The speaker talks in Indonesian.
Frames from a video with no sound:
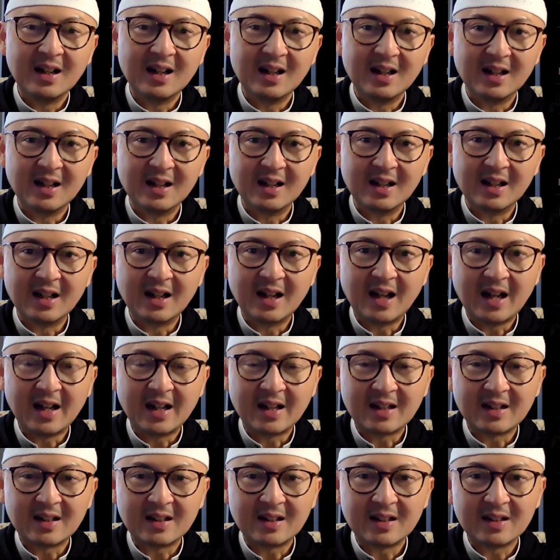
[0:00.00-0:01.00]
uh,
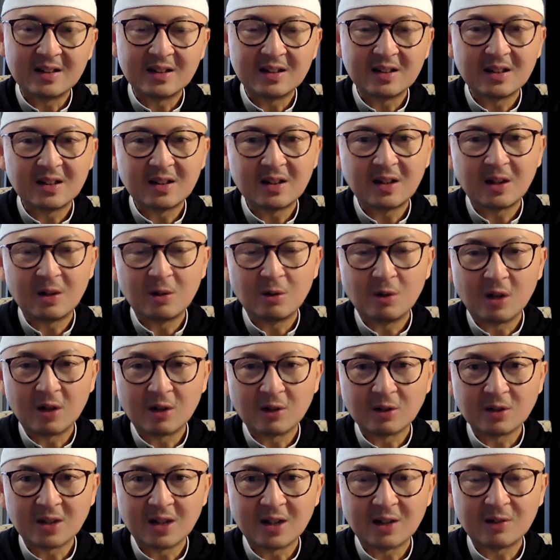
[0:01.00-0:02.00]
ayat
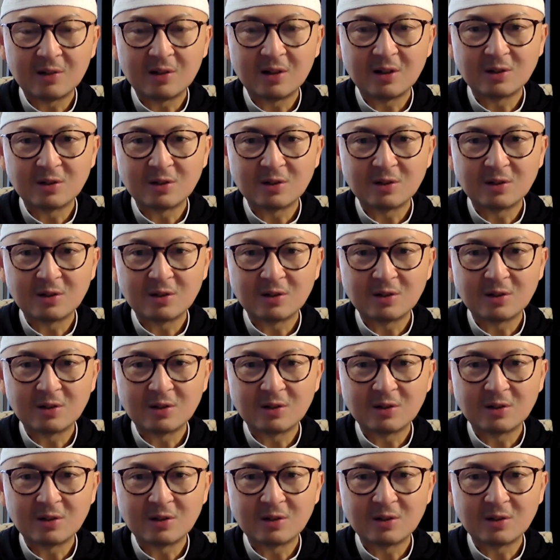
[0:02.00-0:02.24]
ke-201